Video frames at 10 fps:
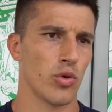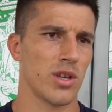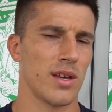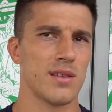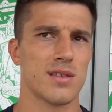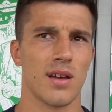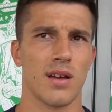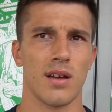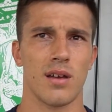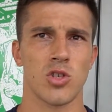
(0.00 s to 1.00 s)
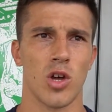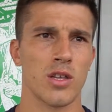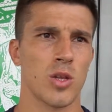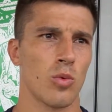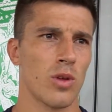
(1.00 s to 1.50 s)
potenza. Eh, sto un
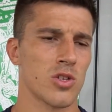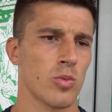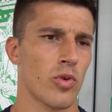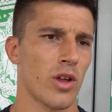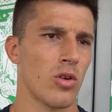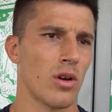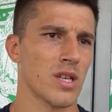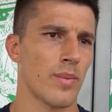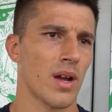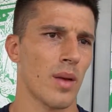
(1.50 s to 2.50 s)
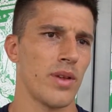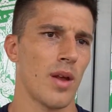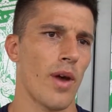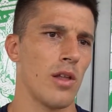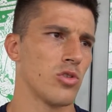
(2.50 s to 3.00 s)
attimo adesso provando sempre a
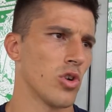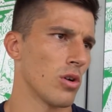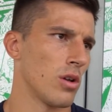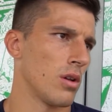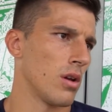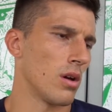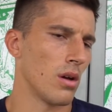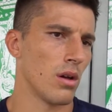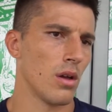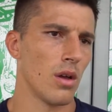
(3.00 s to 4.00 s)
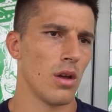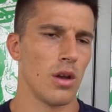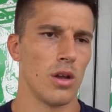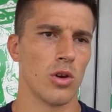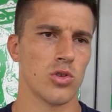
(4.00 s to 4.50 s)
capire meglio il, il, il,
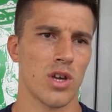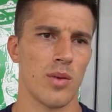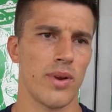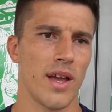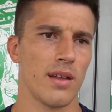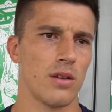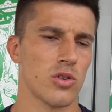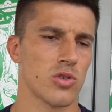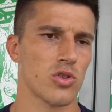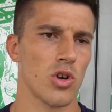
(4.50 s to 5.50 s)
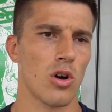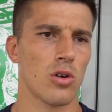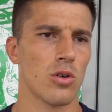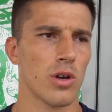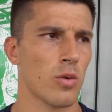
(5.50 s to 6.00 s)
nostro game plan, il nostro
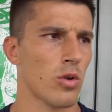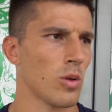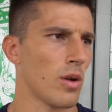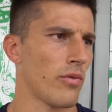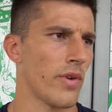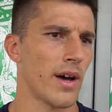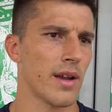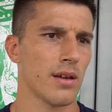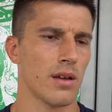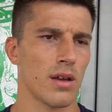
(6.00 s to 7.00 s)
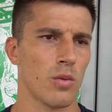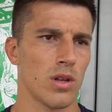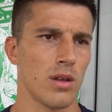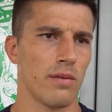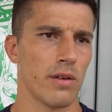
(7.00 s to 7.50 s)
gioco e quello che dobbiamo fare. Eh,
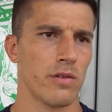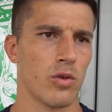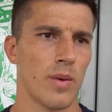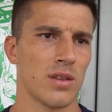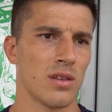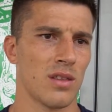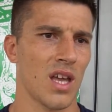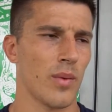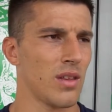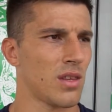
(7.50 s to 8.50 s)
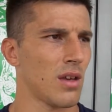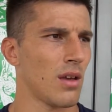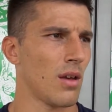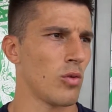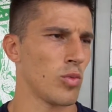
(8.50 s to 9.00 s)
quindi sicuramente tatticamente
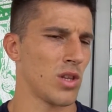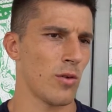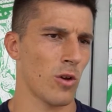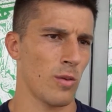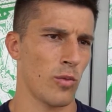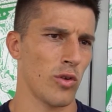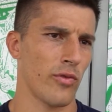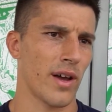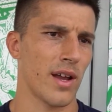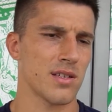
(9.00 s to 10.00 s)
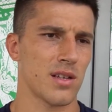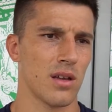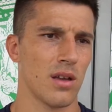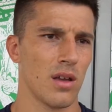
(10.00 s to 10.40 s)
è un obiettivo che voglio fare, essere,